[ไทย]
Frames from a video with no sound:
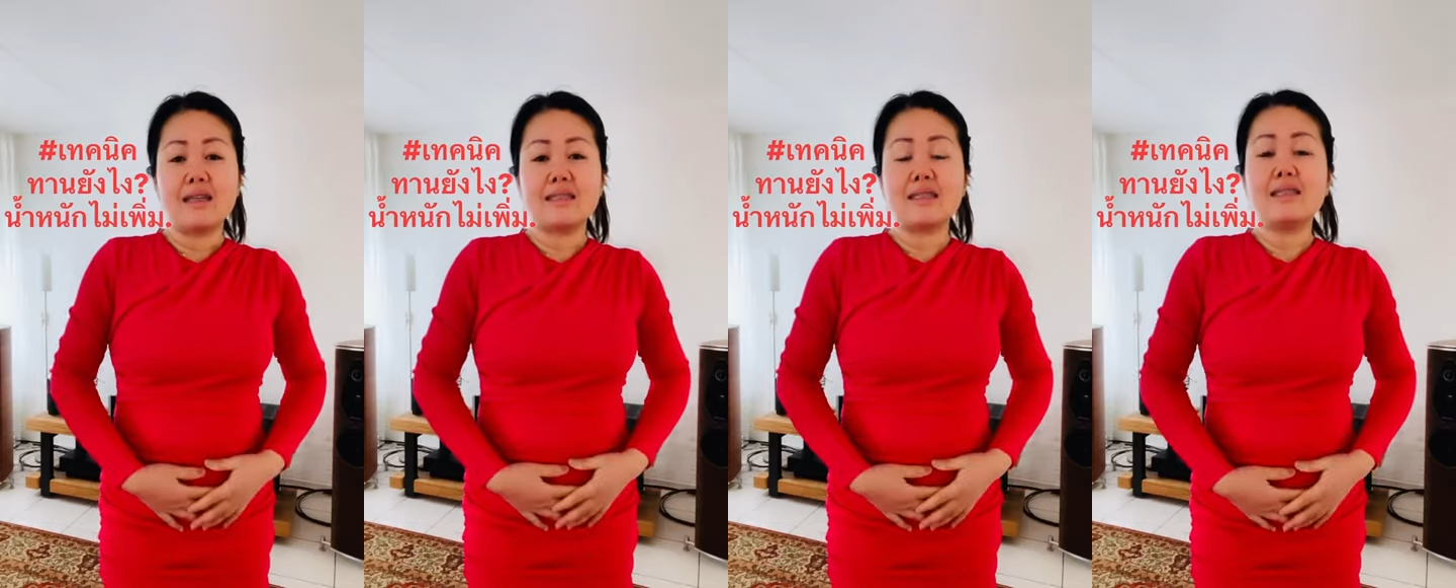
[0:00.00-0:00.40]

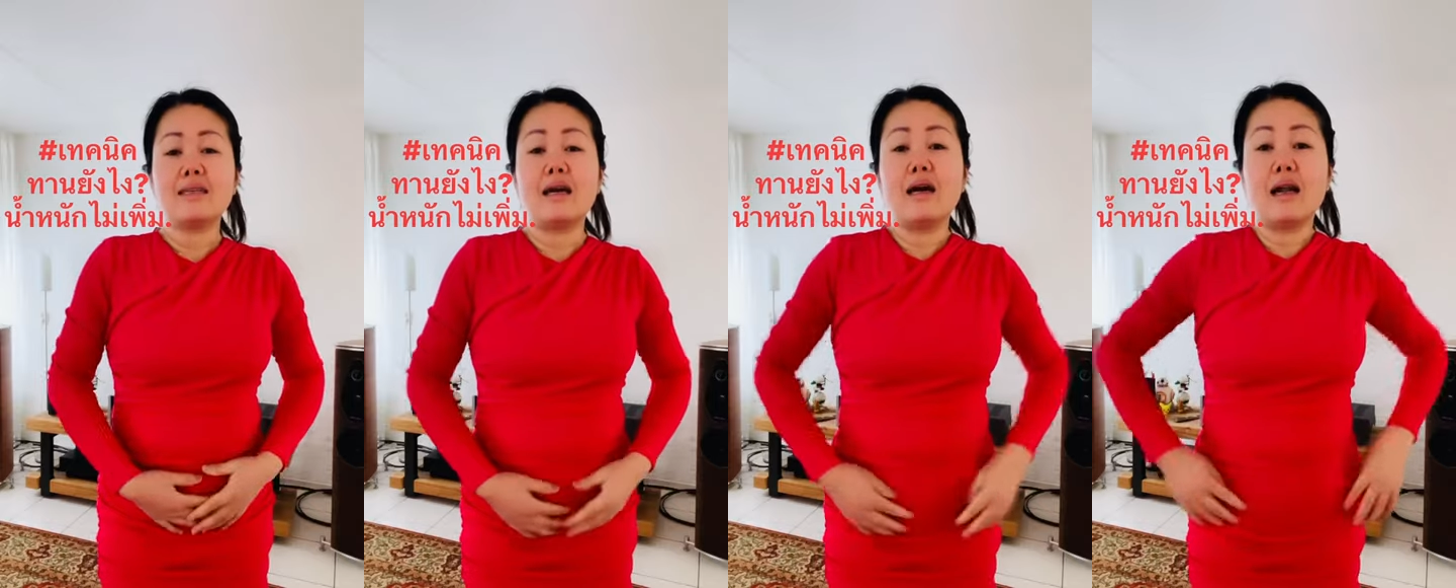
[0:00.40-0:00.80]
ซึ่ง
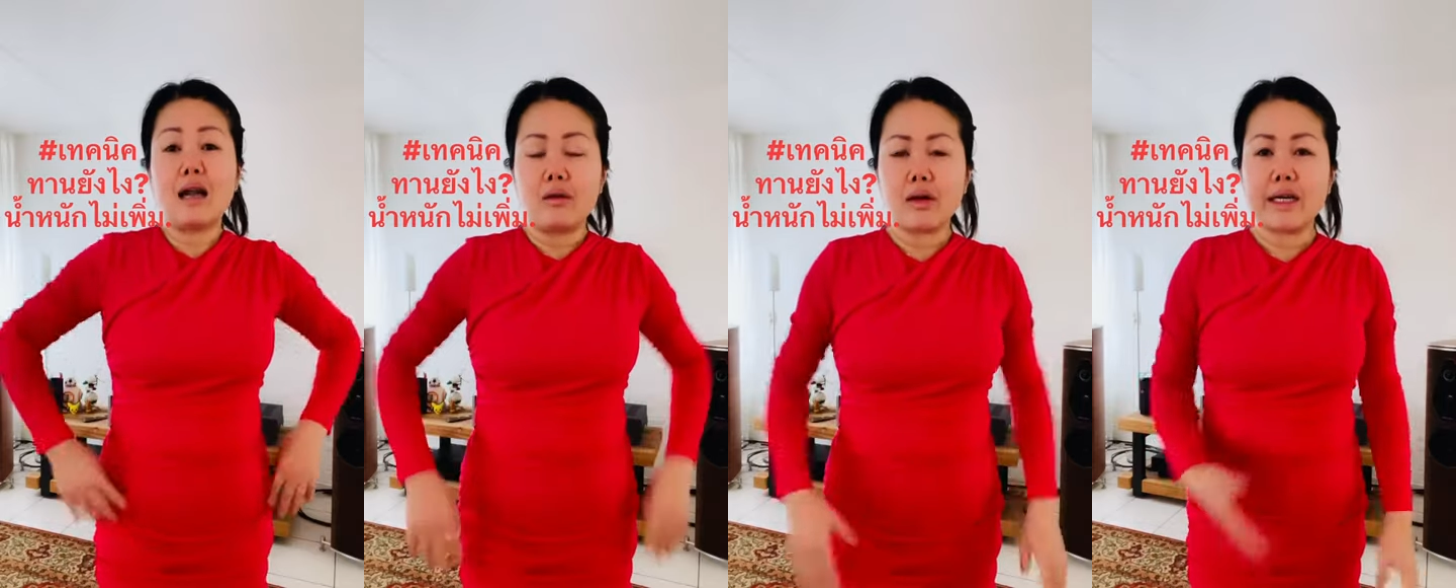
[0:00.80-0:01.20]

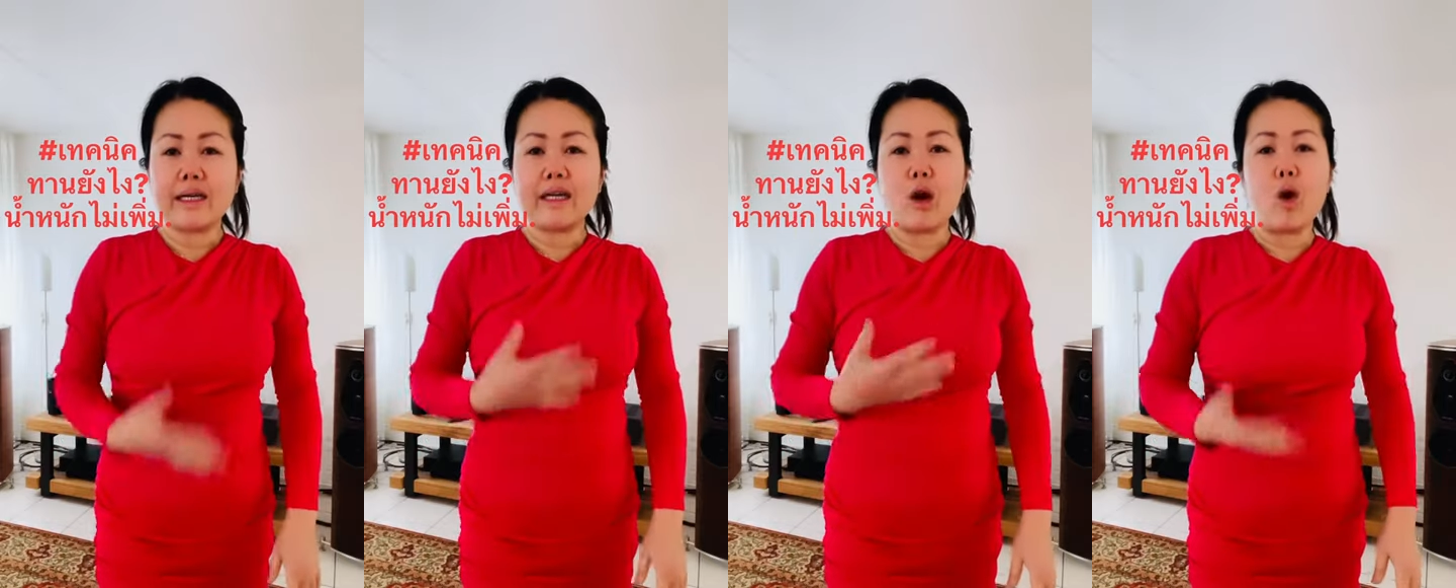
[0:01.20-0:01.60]
เราเคย
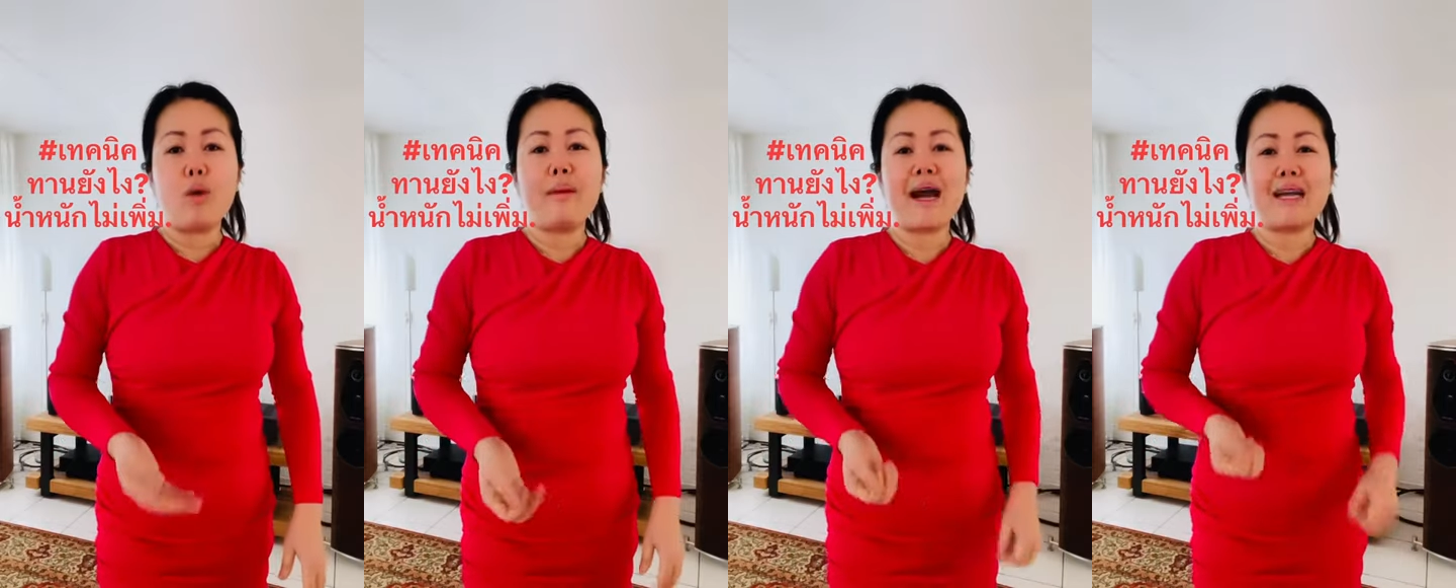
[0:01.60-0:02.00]
ท้อง
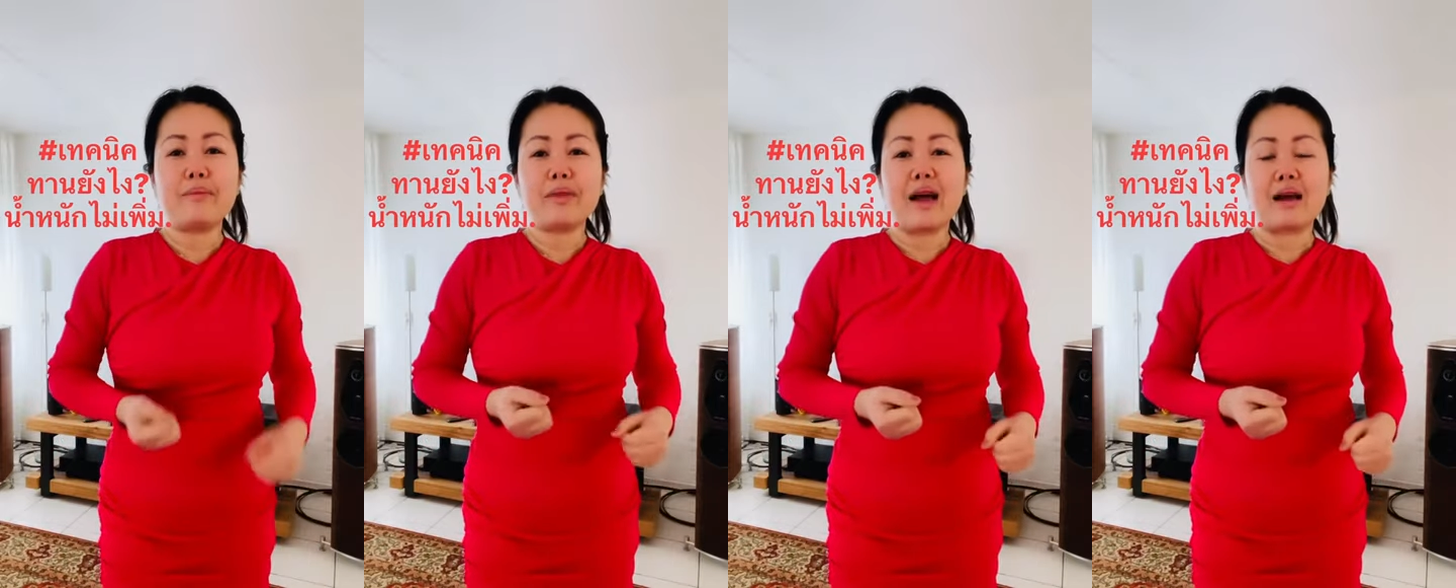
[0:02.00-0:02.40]
มา
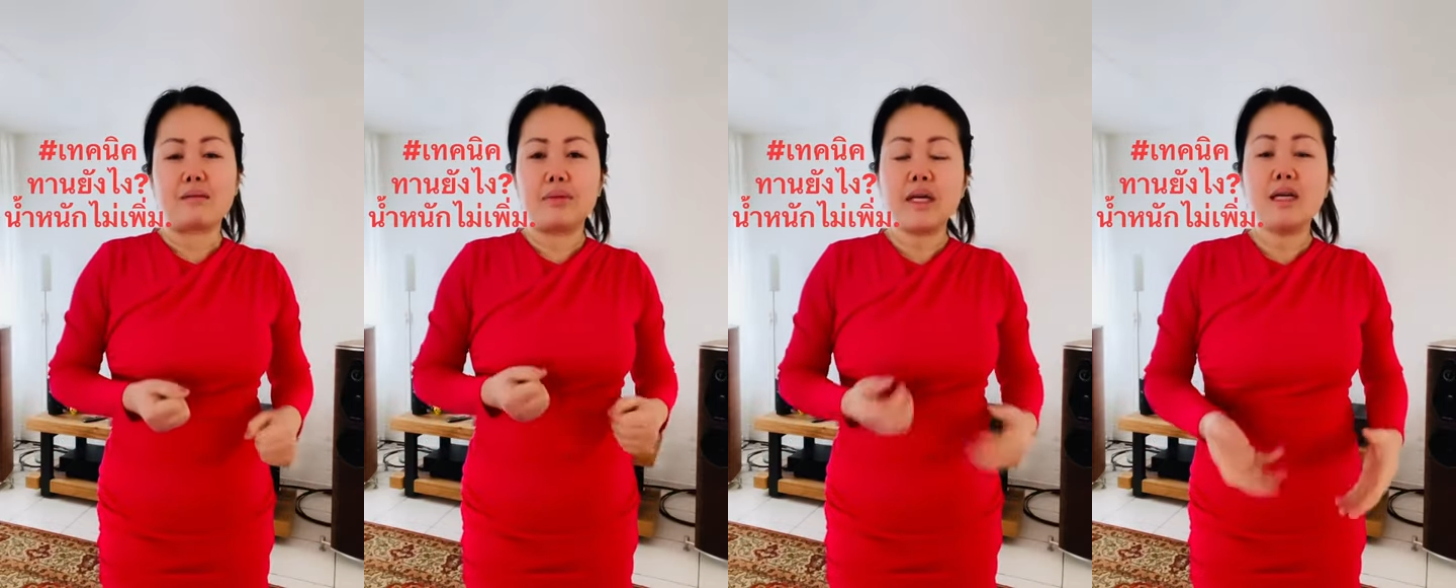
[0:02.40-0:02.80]
น้ำตัก
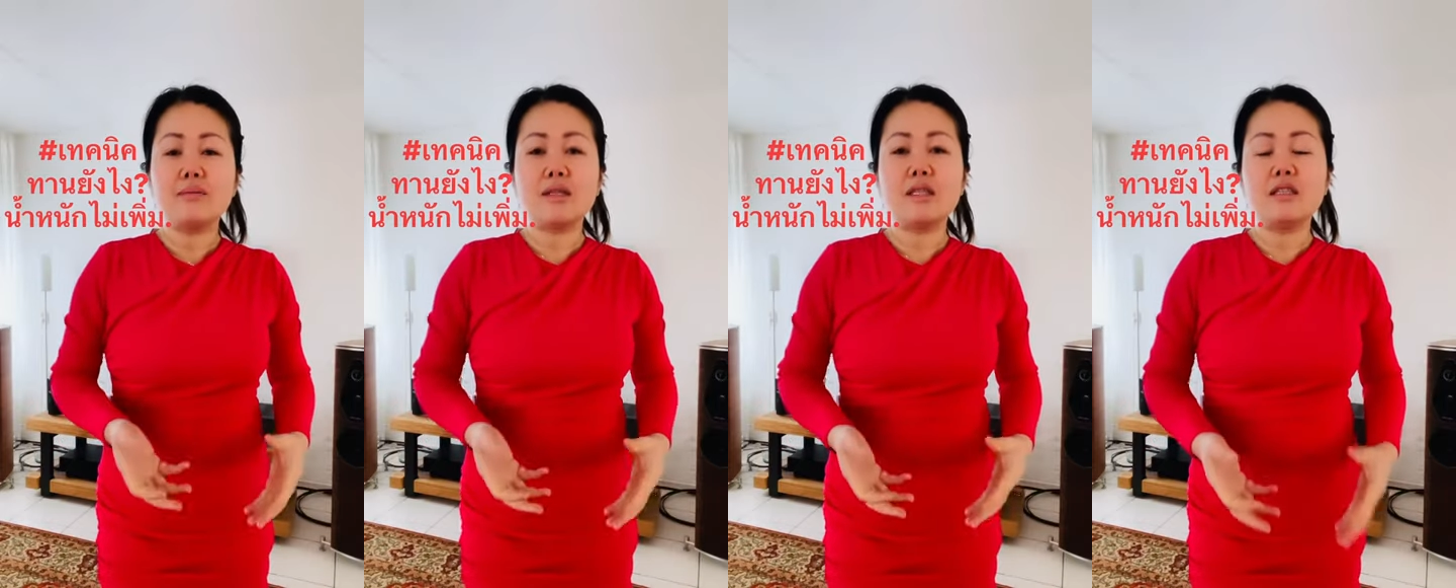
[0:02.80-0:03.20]
เพิ่ม
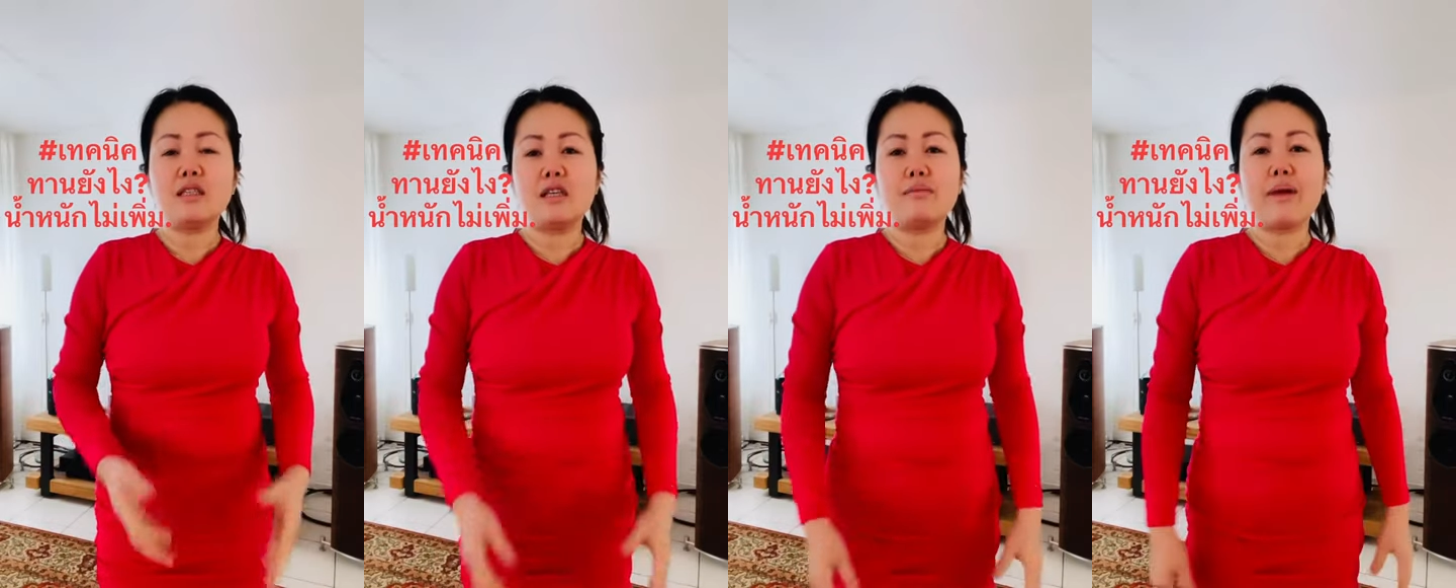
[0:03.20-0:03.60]
ขึ้นเย
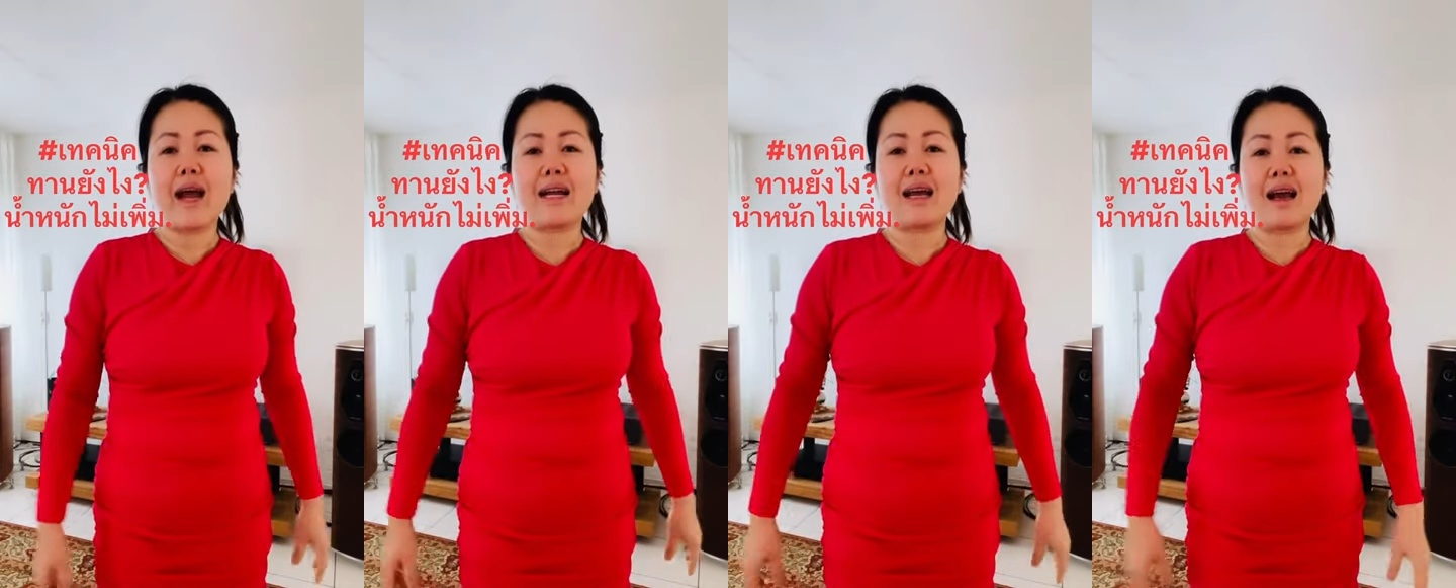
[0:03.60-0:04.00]
อะมาก
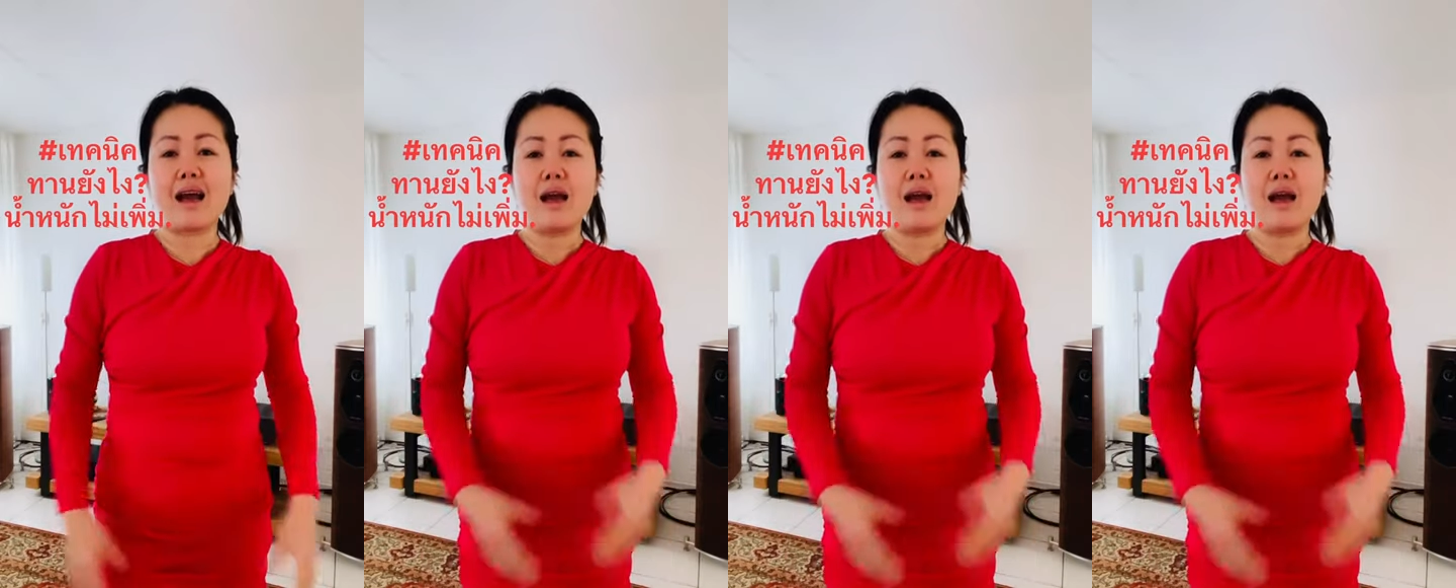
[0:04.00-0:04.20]
นะคะ